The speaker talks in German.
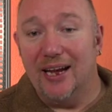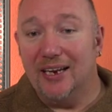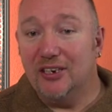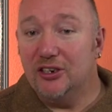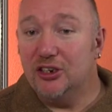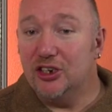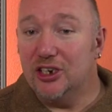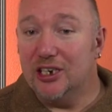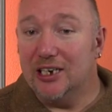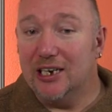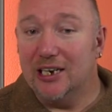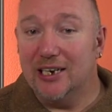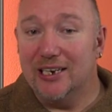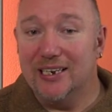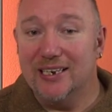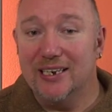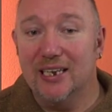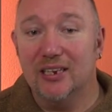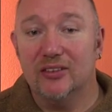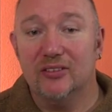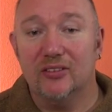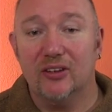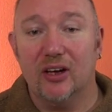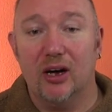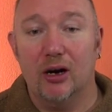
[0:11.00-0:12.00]
ein
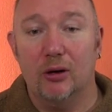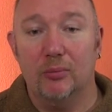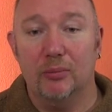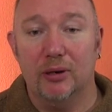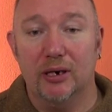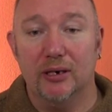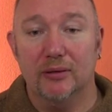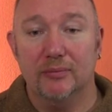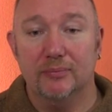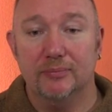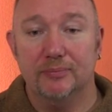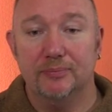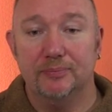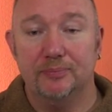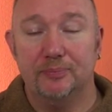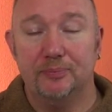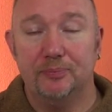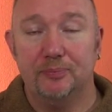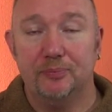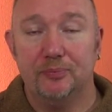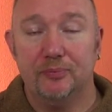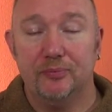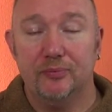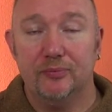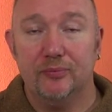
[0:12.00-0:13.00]
Schädelhirntrauma.
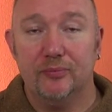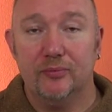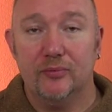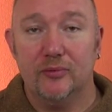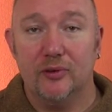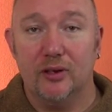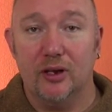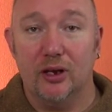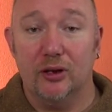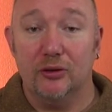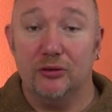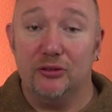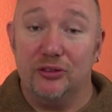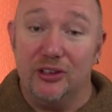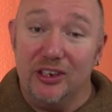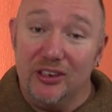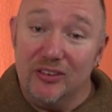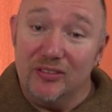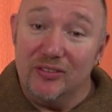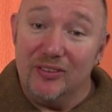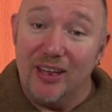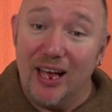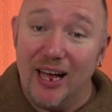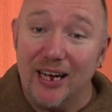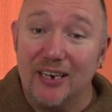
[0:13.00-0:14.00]
Aus
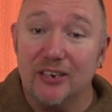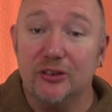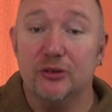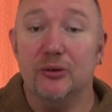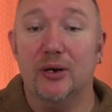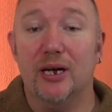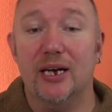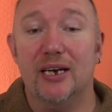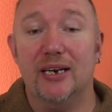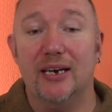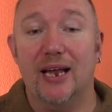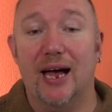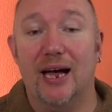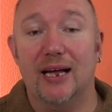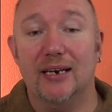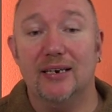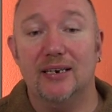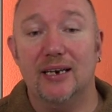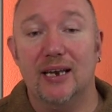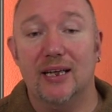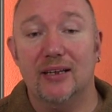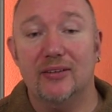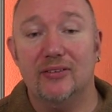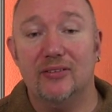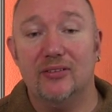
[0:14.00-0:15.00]
diesem aktuellen
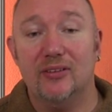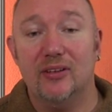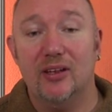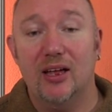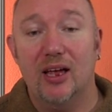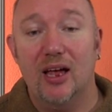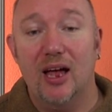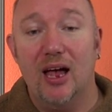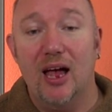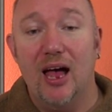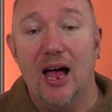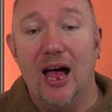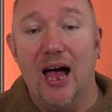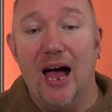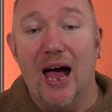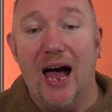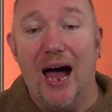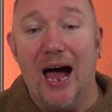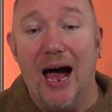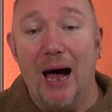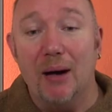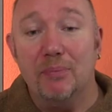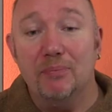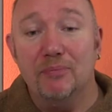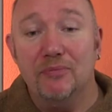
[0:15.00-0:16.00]
Anlass
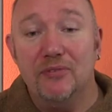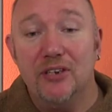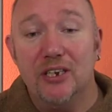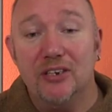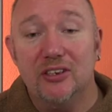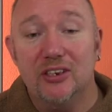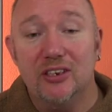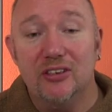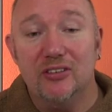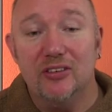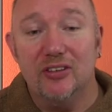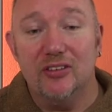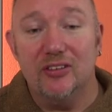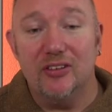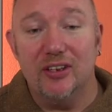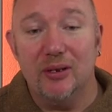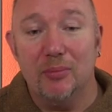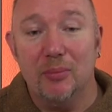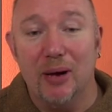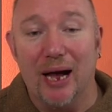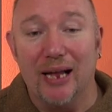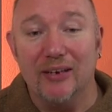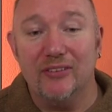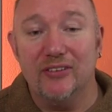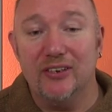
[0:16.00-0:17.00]
haben wir diese
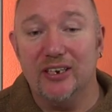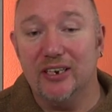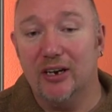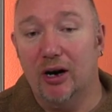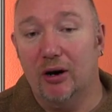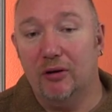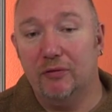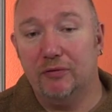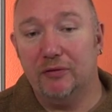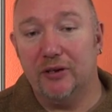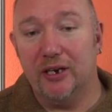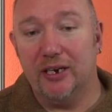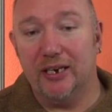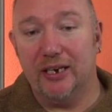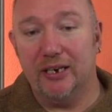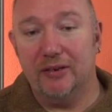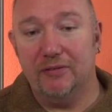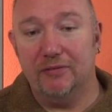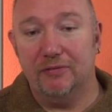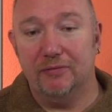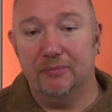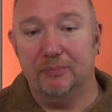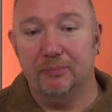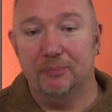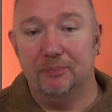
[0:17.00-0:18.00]
Thematik
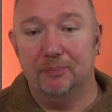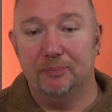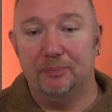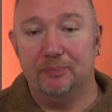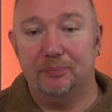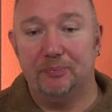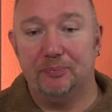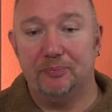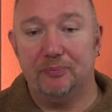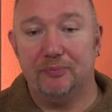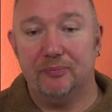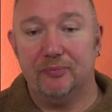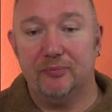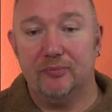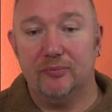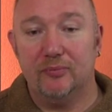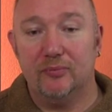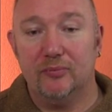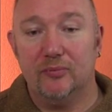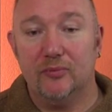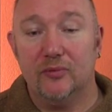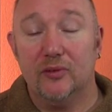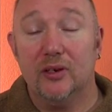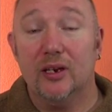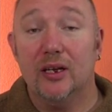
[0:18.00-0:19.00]
aufgegriffen.
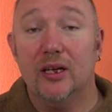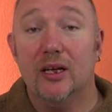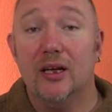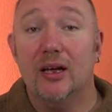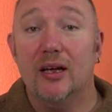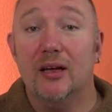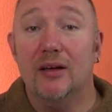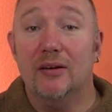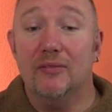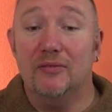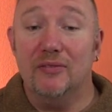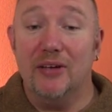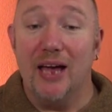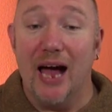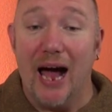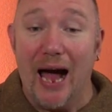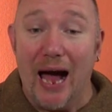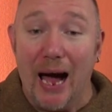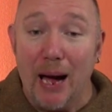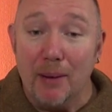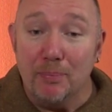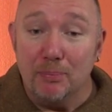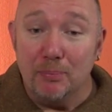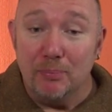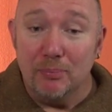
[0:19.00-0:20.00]
Wir
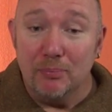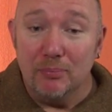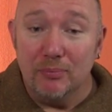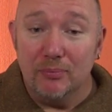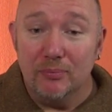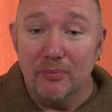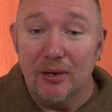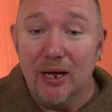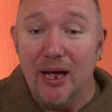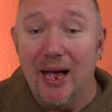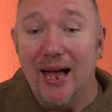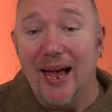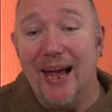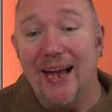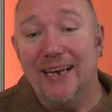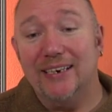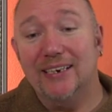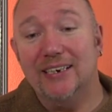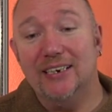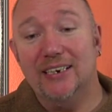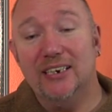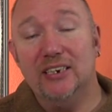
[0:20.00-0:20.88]
haben einen